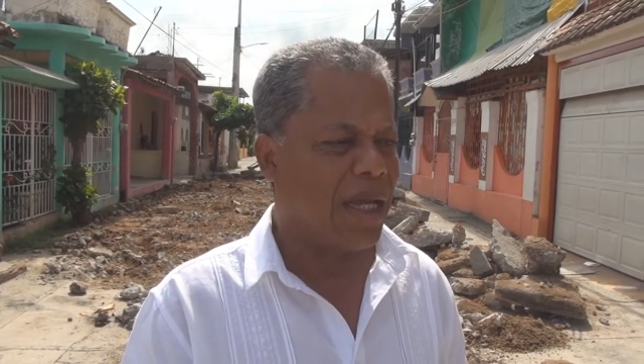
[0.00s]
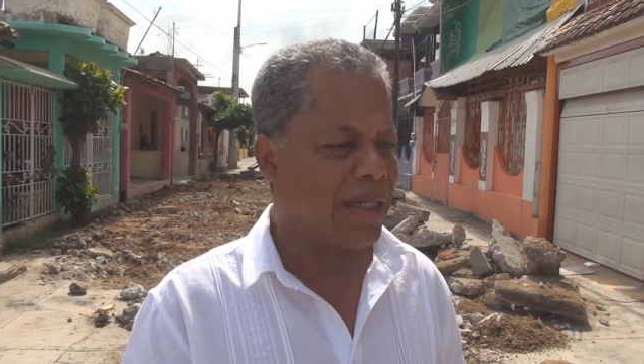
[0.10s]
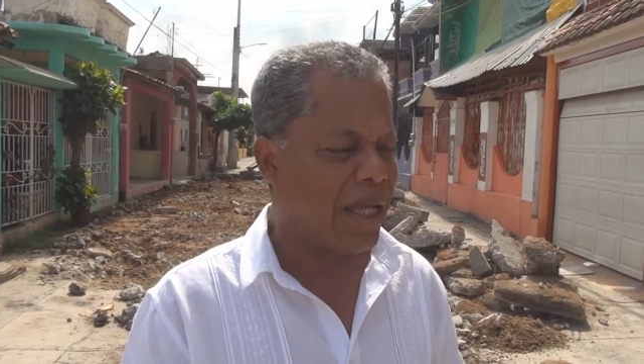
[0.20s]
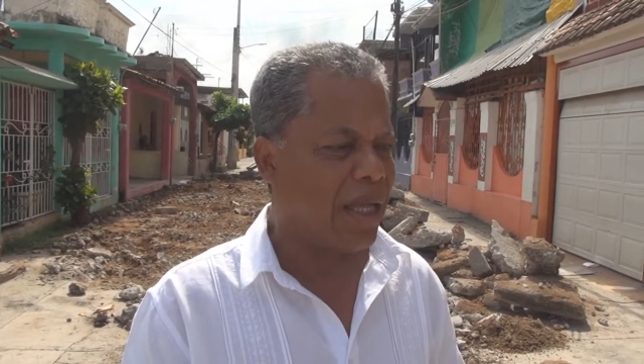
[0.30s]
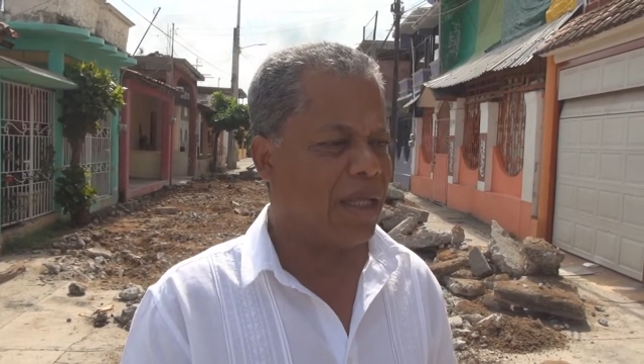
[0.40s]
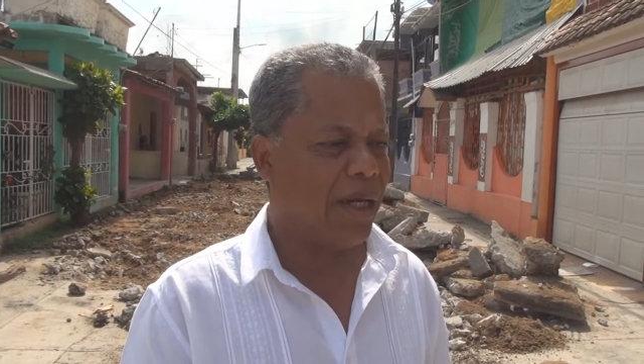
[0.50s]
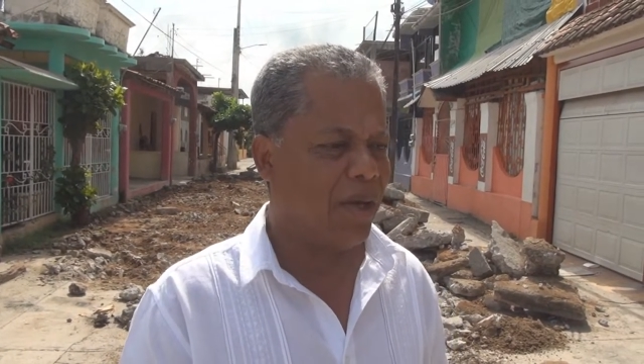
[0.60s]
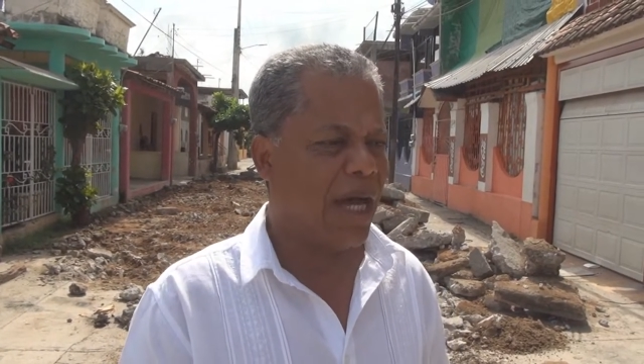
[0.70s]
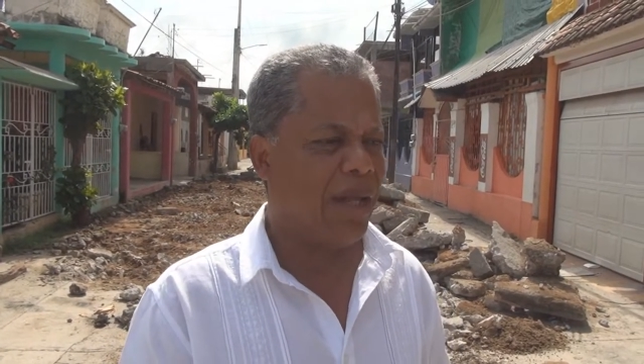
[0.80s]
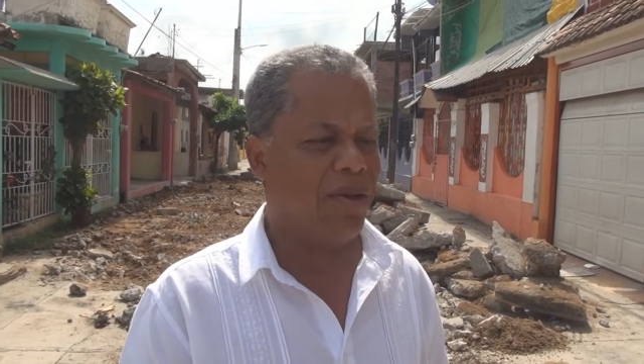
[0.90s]
ya está
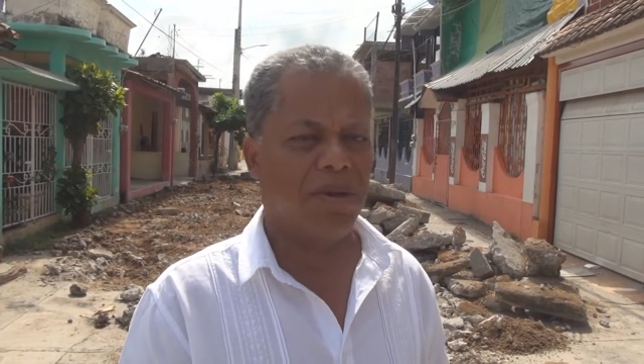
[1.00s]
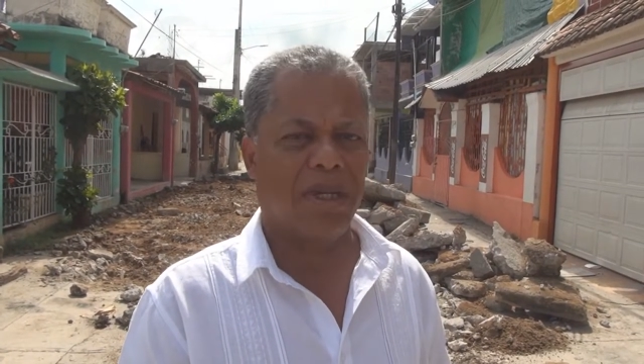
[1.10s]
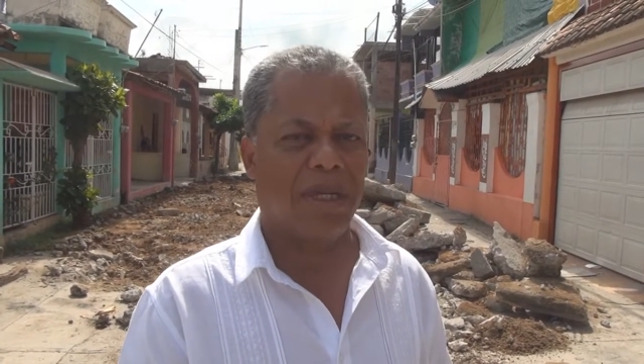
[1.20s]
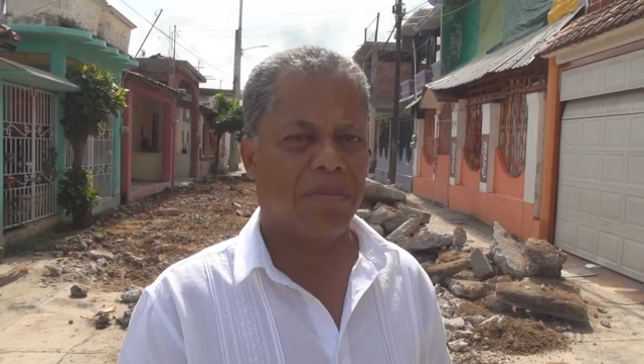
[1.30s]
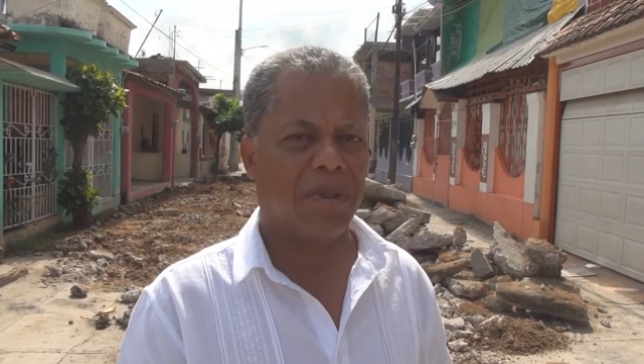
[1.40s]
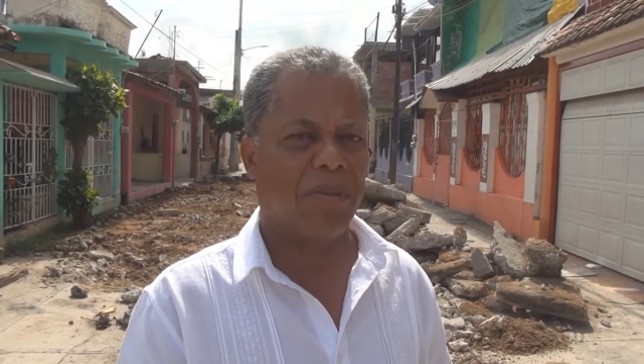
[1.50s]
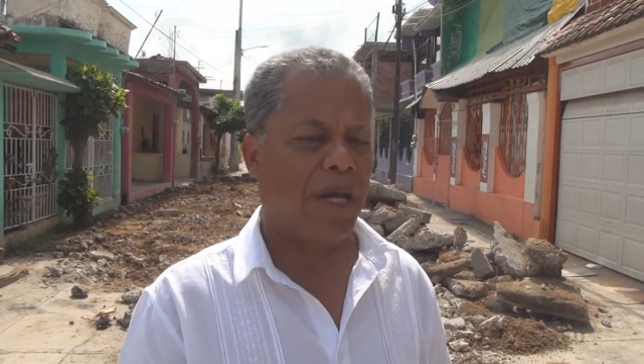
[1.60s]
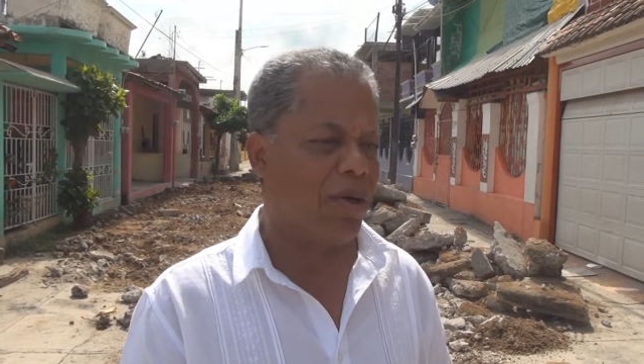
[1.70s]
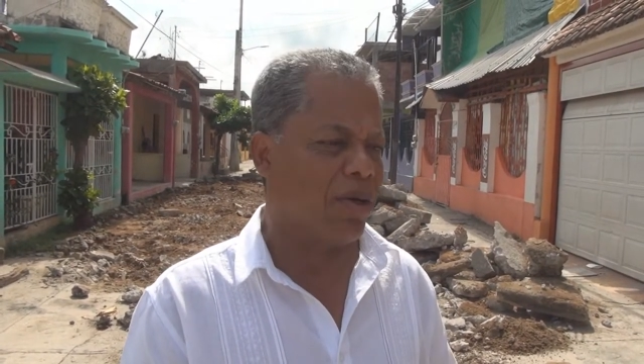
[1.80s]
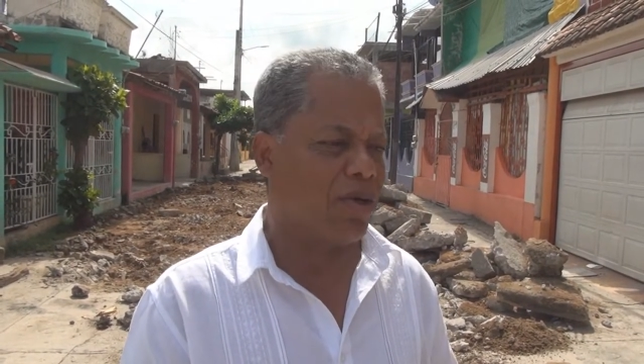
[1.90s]
deteriorado y,
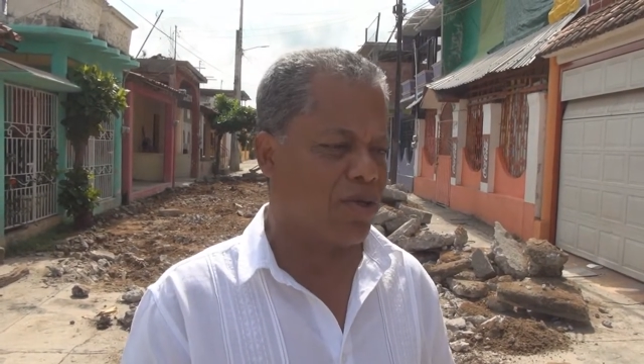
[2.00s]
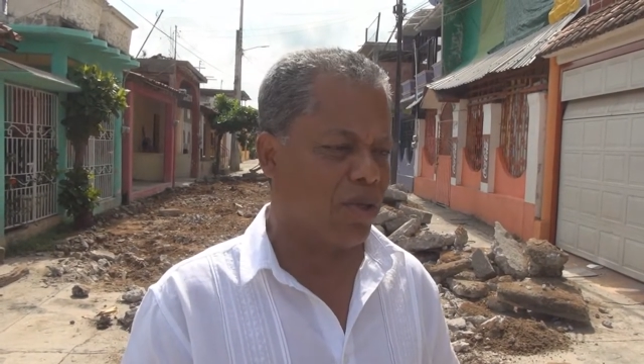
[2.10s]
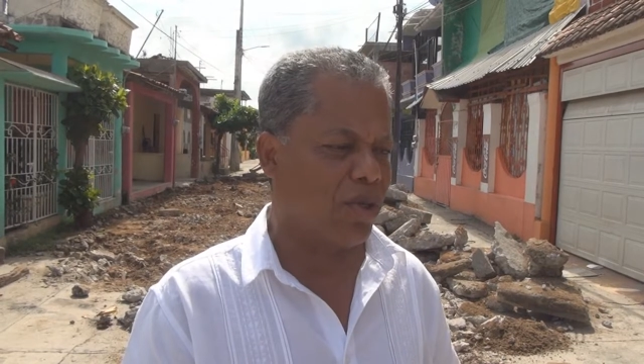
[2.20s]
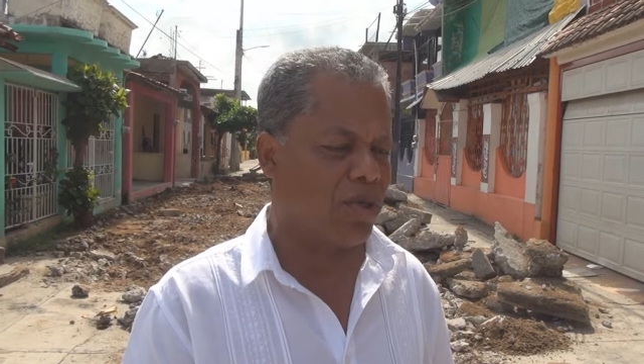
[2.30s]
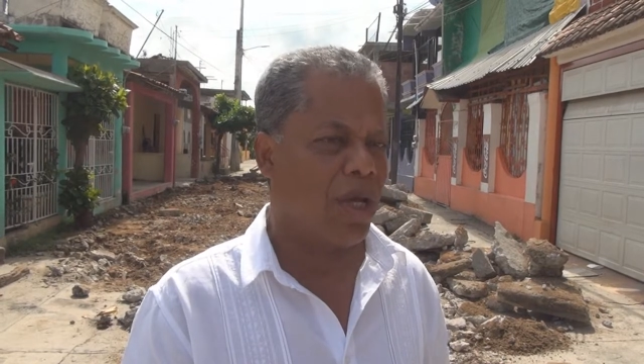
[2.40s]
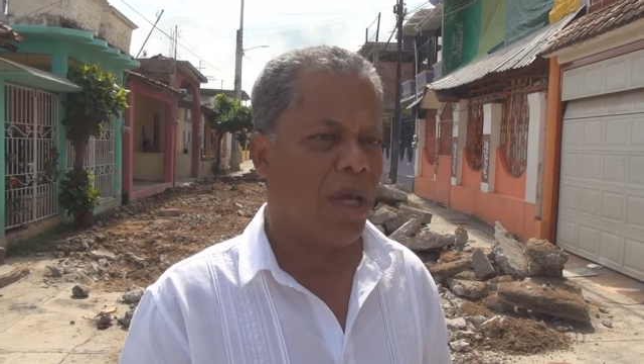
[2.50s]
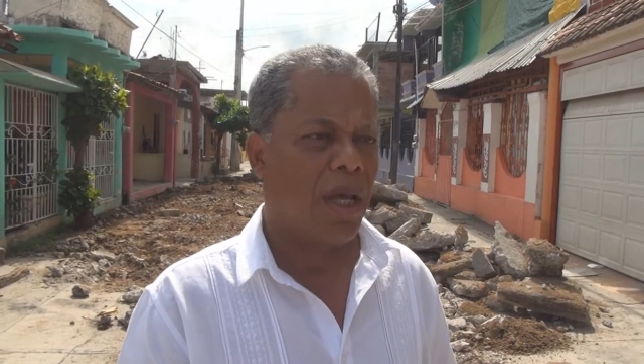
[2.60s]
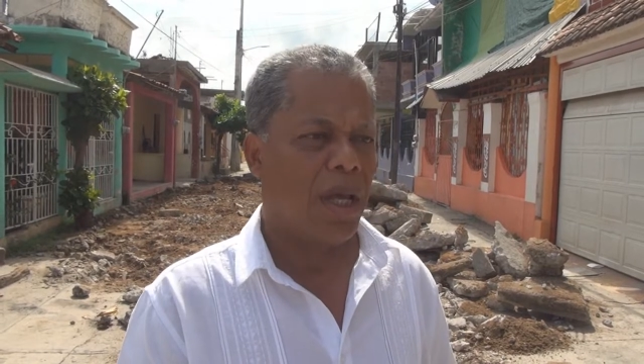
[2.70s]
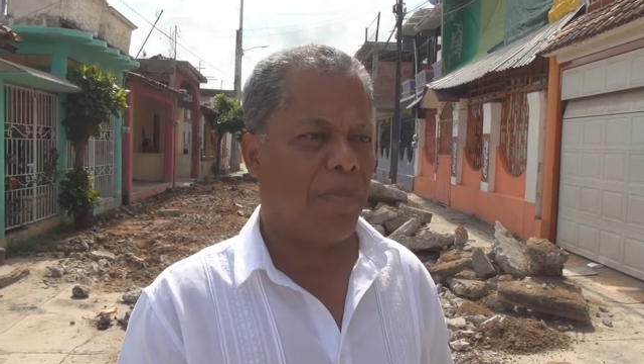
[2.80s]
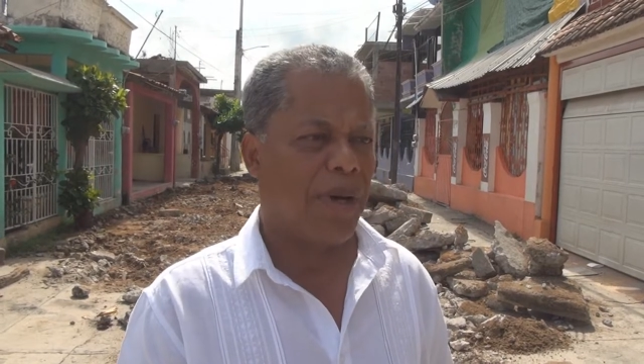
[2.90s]
bueno, nosotros eh,